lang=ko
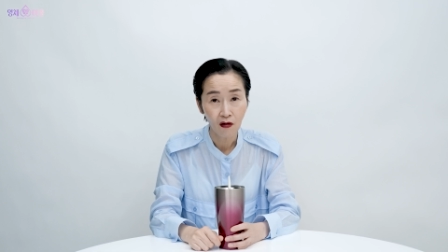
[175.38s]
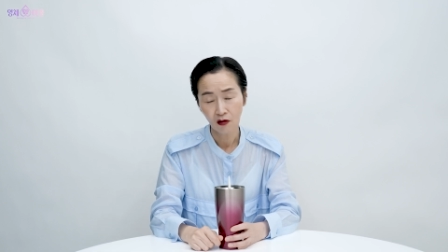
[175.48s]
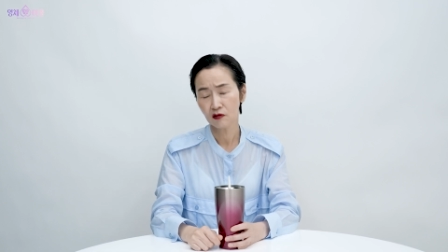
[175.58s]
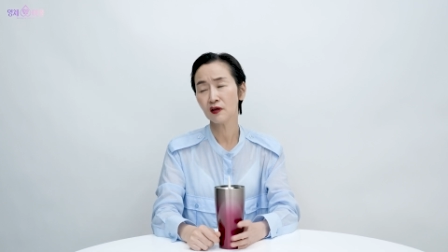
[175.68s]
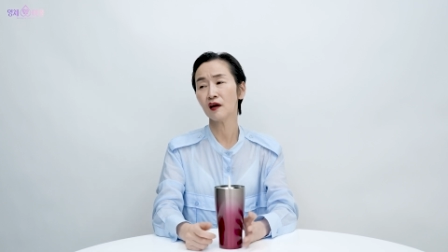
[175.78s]

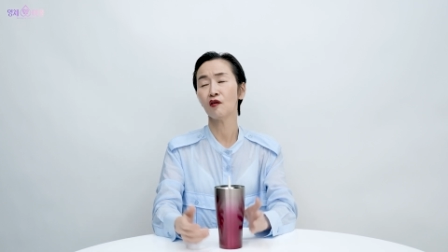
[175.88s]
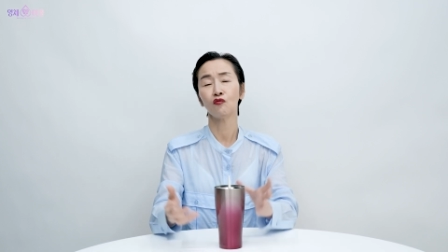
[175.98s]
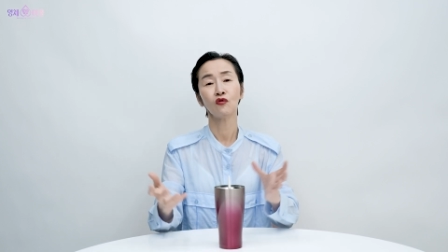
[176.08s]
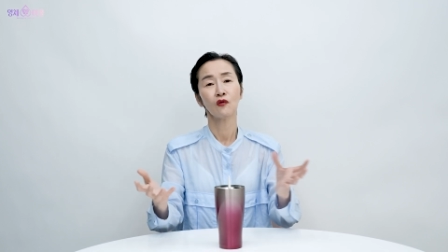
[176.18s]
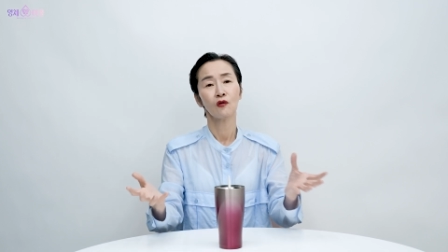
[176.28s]
그러니까
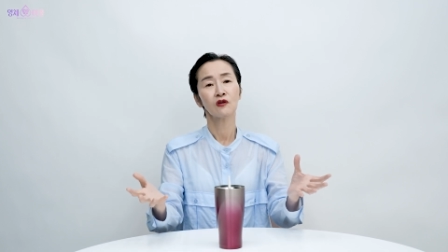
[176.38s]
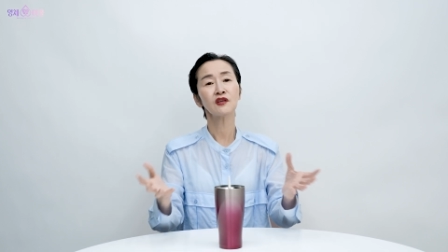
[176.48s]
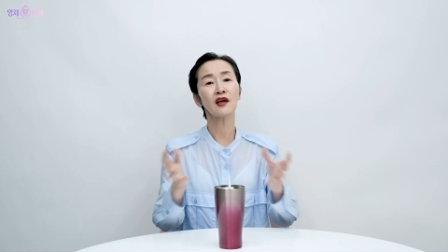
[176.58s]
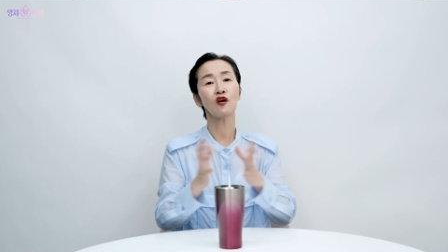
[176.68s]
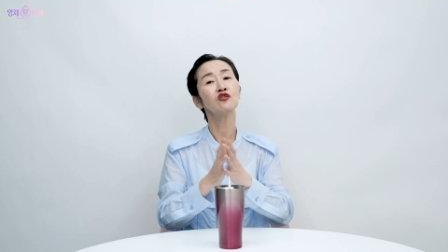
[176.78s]

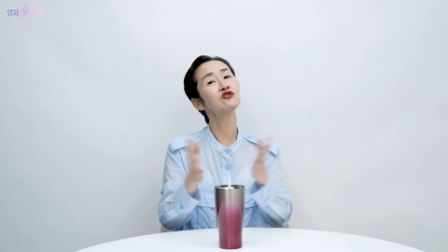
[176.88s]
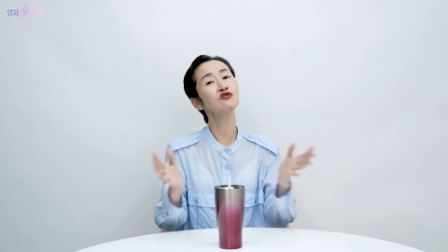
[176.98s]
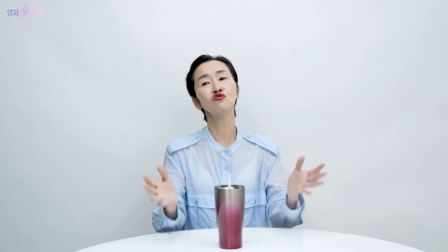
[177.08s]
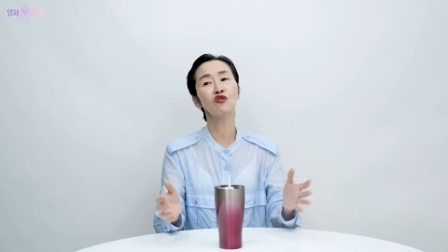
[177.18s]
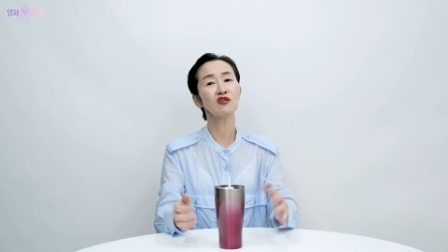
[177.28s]
그게
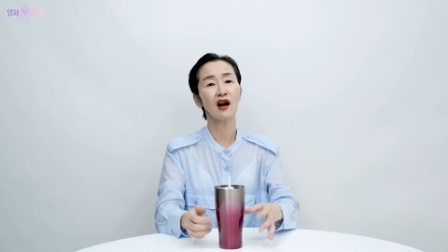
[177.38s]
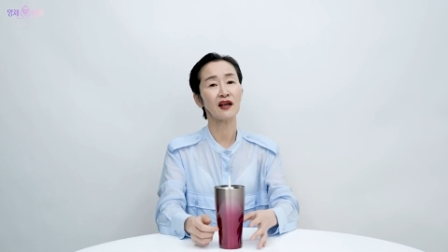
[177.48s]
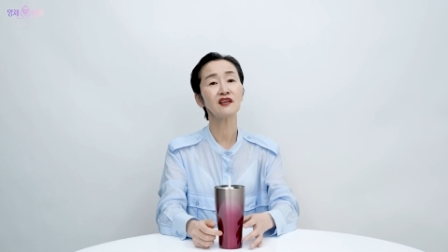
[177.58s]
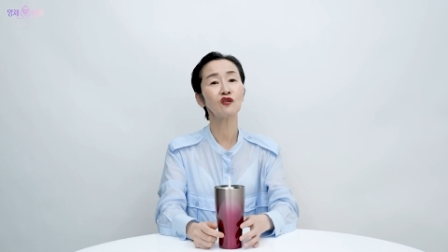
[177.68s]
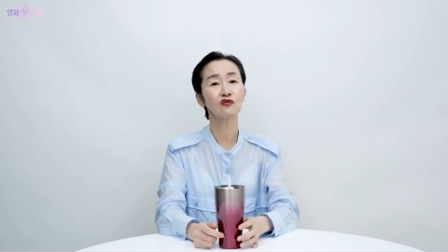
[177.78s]
열등 우월은
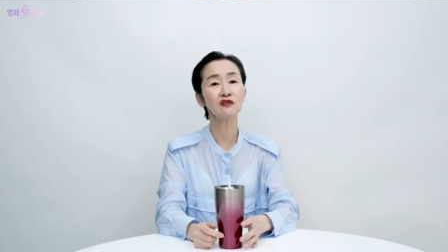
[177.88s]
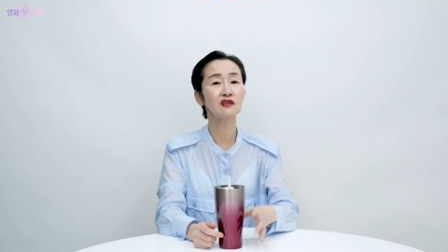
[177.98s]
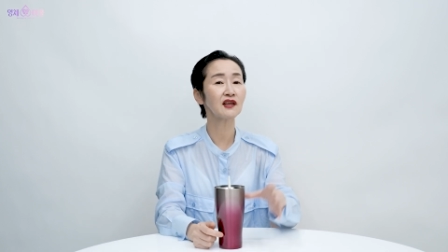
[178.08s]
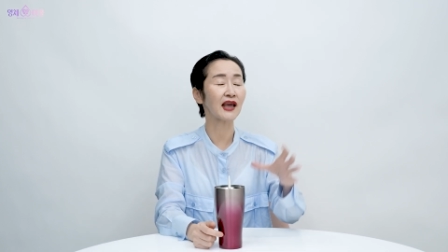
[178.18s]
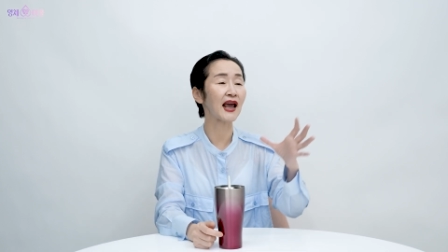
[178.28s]
아니거든.
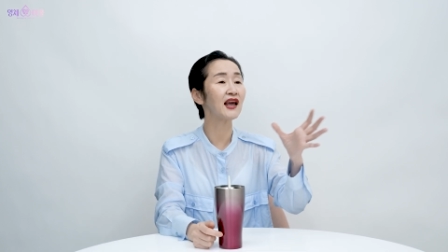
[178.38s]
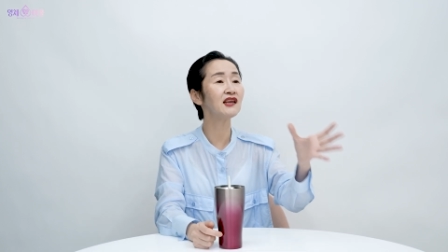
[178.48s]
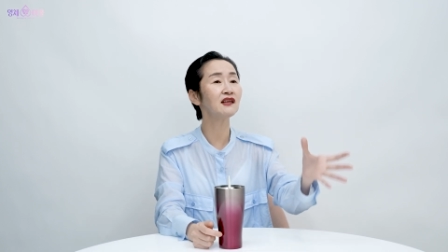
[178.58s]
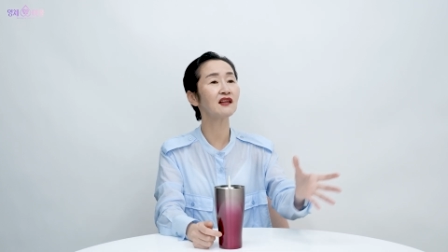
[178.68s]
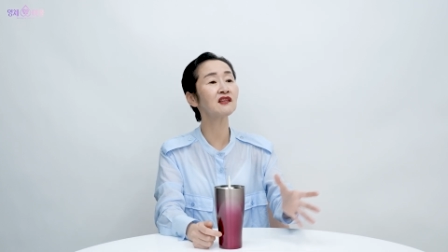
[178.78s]
그냥
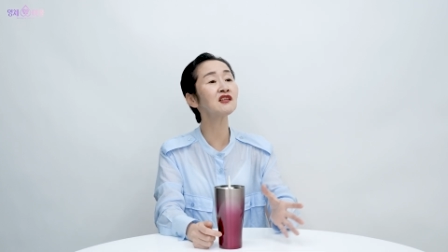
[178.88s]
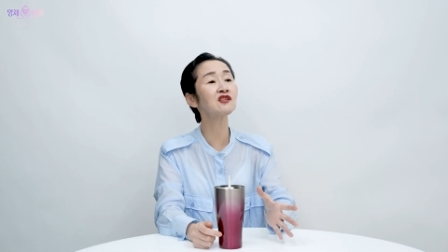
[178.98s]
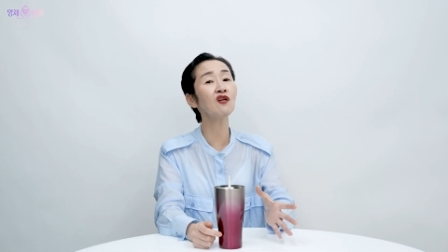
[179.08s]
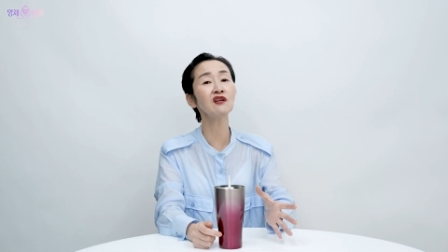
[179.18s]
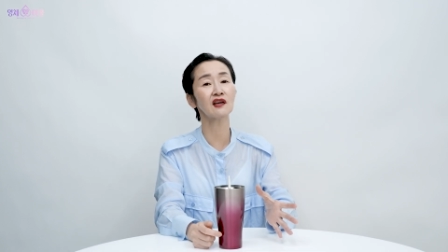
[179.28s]
개인의
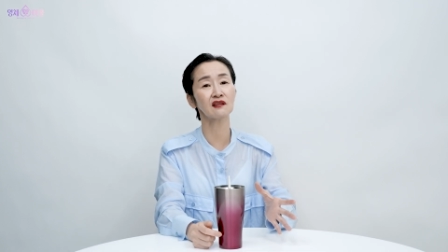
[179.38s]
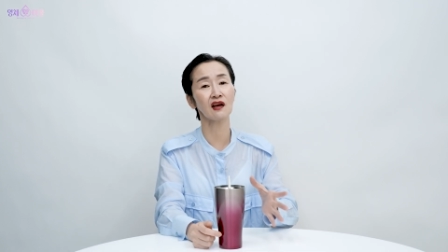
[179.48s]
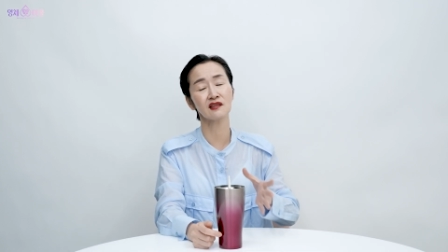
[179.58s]
특성을 갖다가